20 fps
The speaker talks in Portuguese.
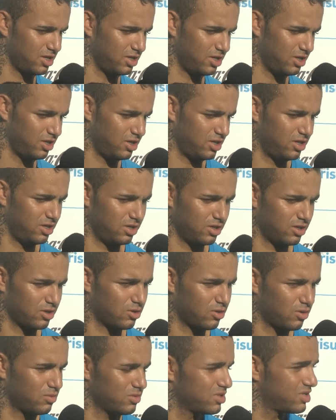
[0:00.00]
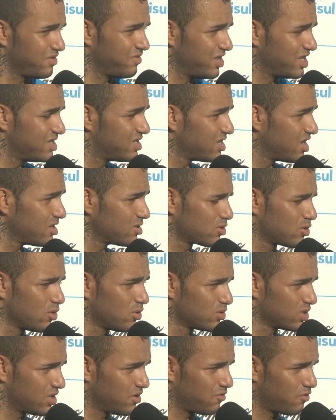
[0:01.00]
E como eu também dizendo, com
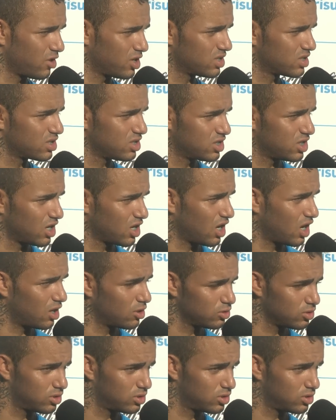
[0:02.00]
os reforços que chegaram,